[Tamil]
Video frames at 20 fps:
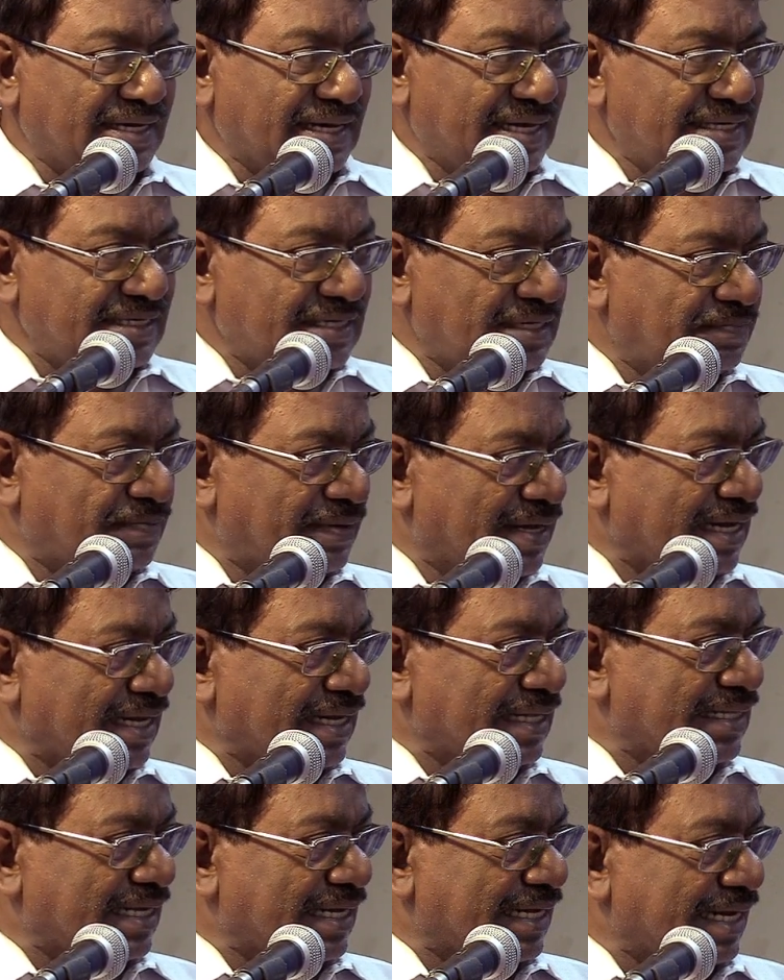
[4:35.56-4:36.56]
ரெண்டு பேர்
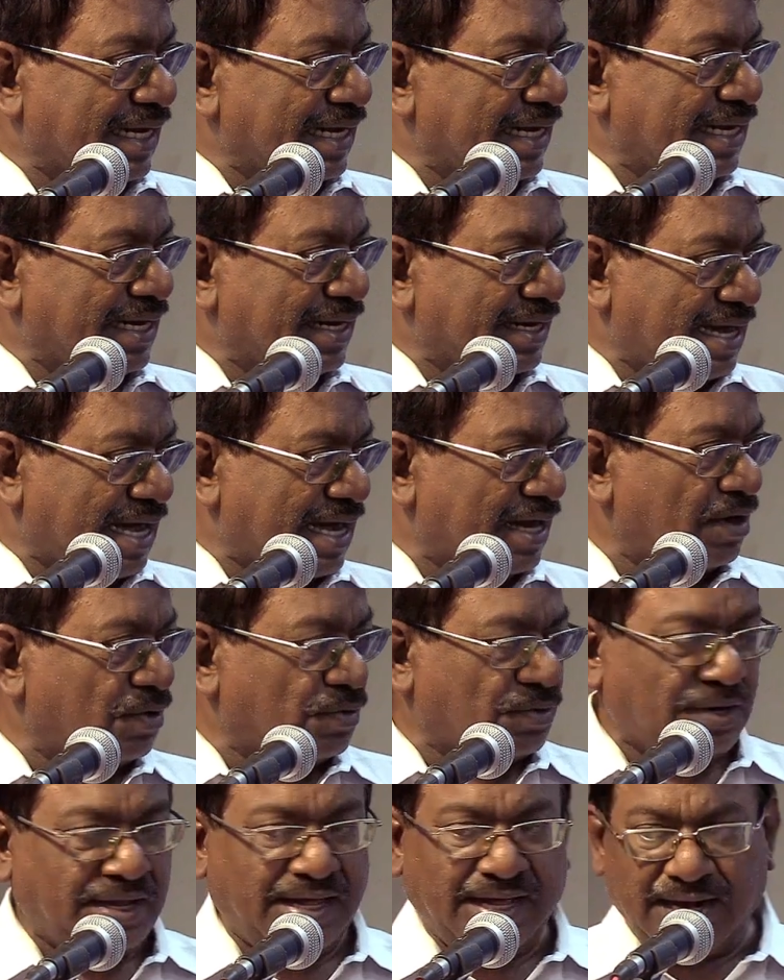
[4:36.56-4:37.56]
இந்த எங்கள்
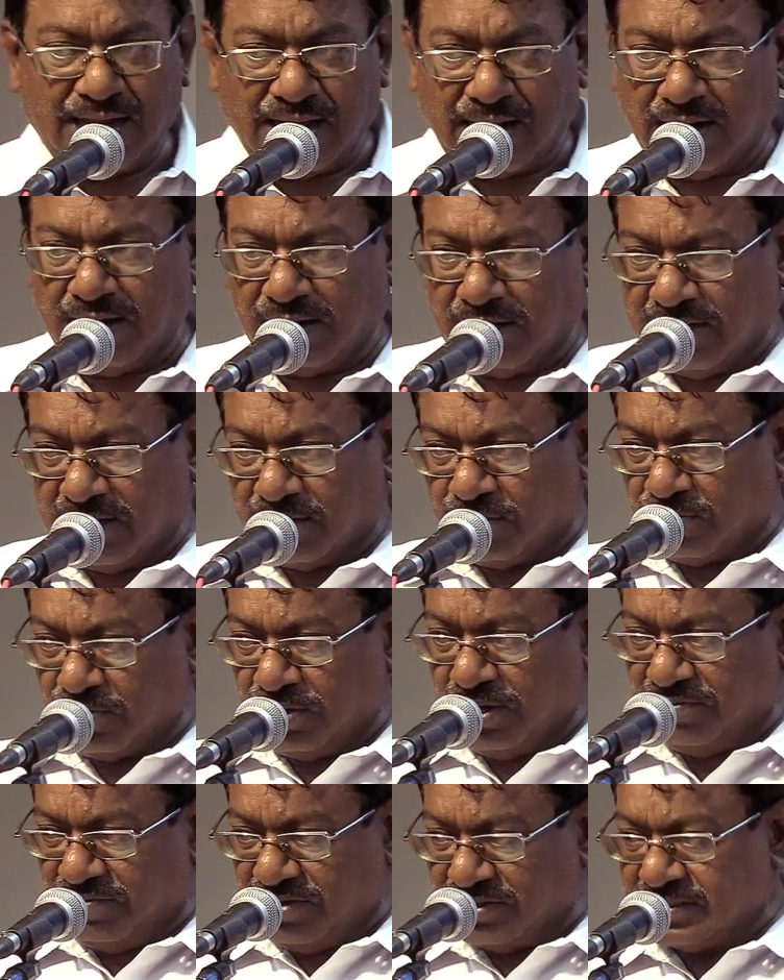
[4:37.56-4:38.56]
நாங்கள் குடிய நாங்கள்
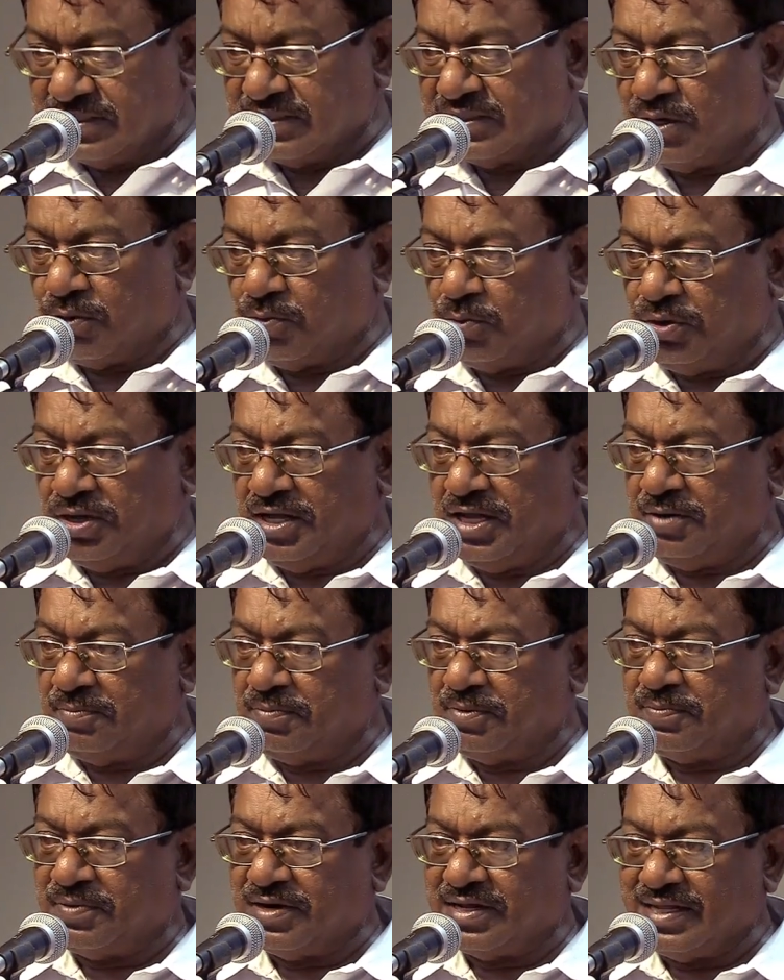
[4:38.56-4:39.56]
வசித்த
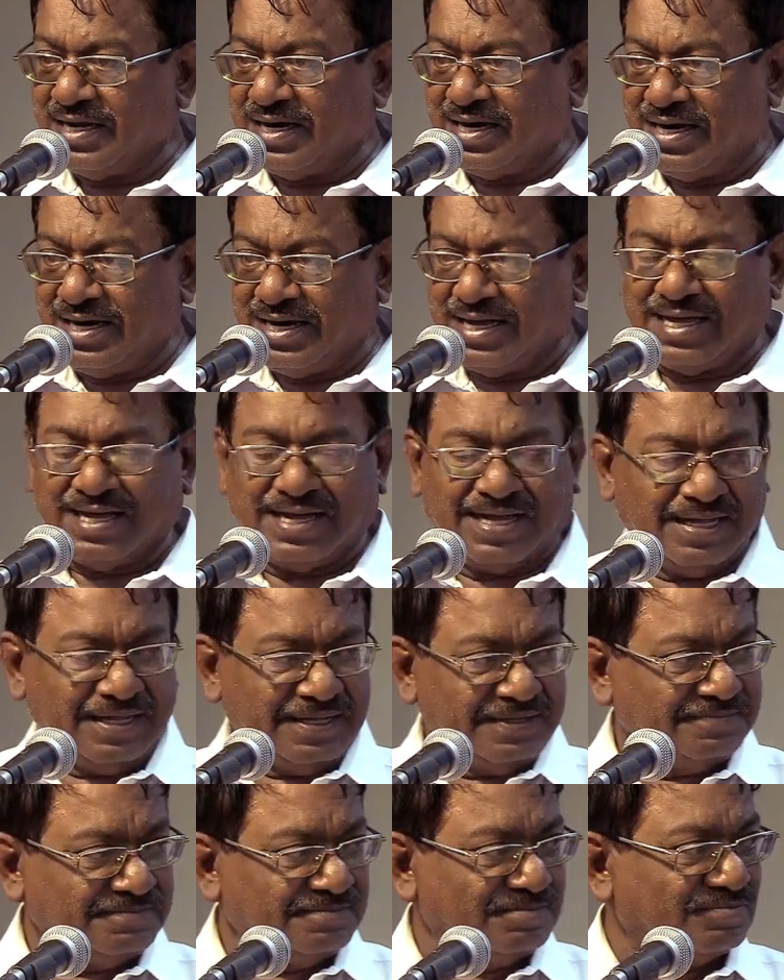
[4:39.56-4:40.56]
குடியிருப்பு பகுதிகளில்
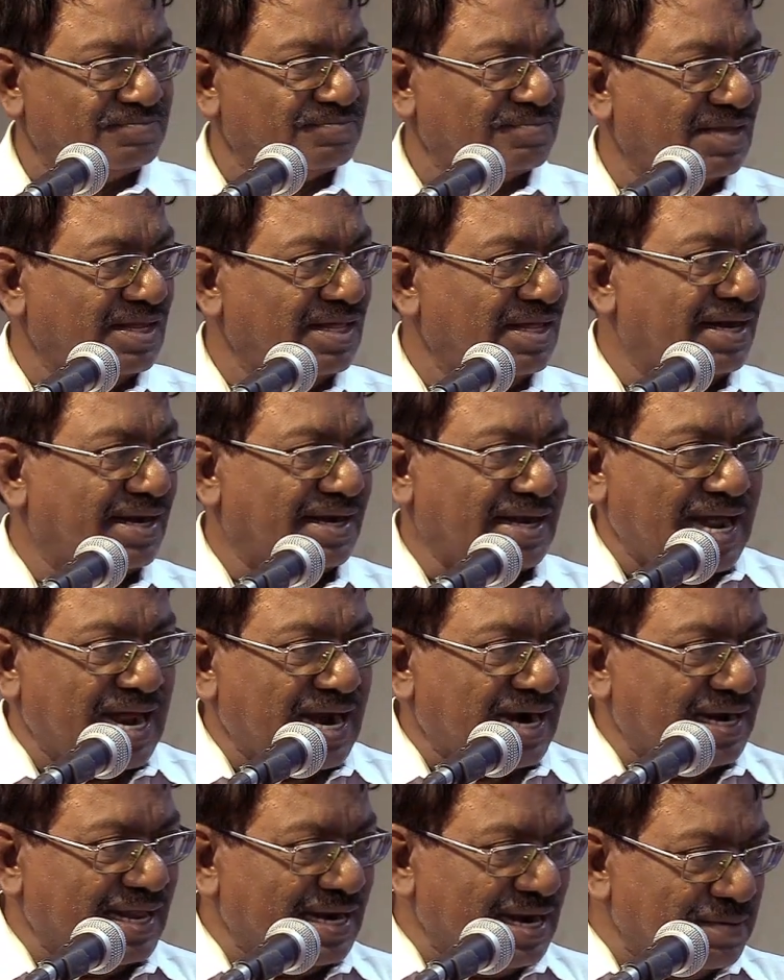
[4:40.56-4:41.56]

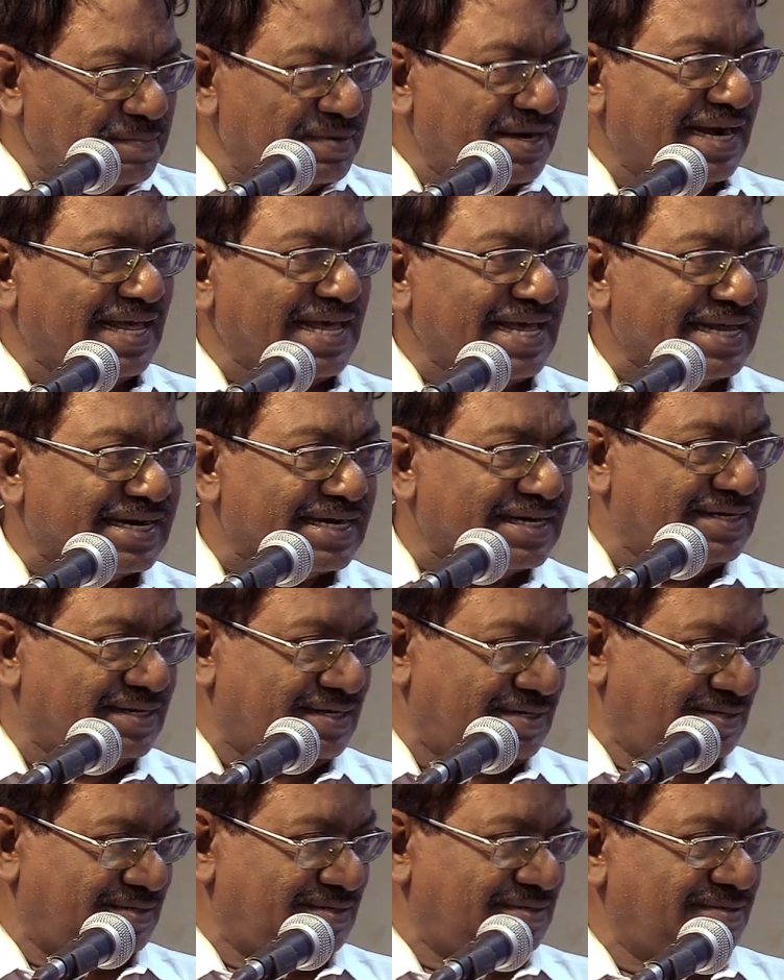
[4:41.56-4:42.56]
நாங்களெல்லாம் இளைஞர்கள்
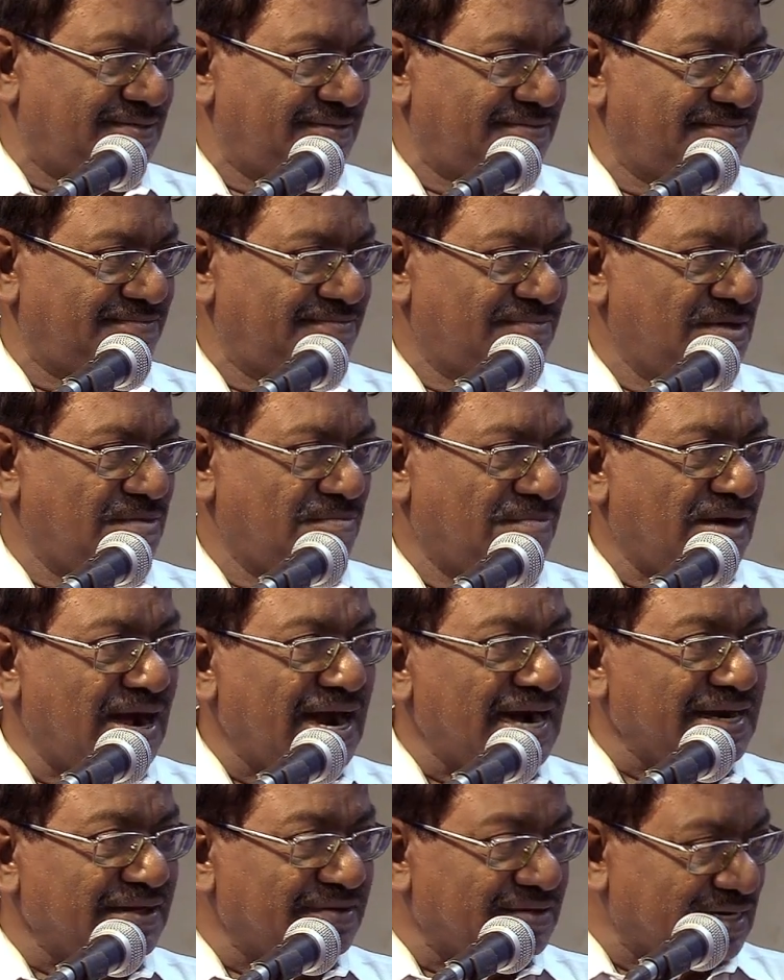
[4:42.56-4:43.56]

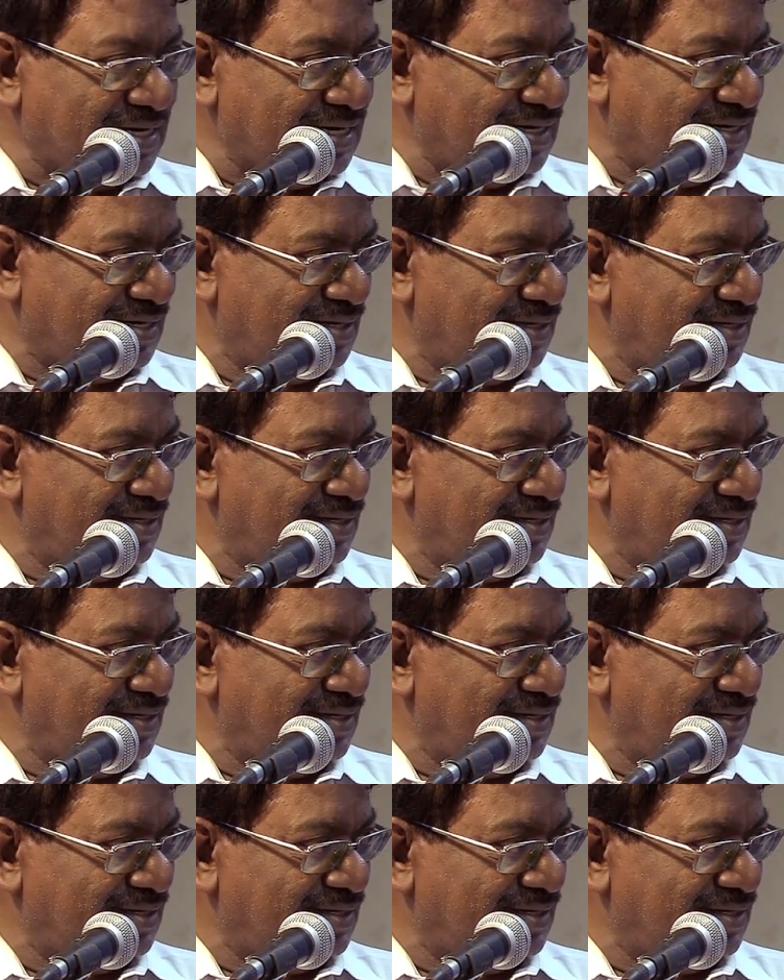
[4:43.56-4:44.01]
மாணவர்கள்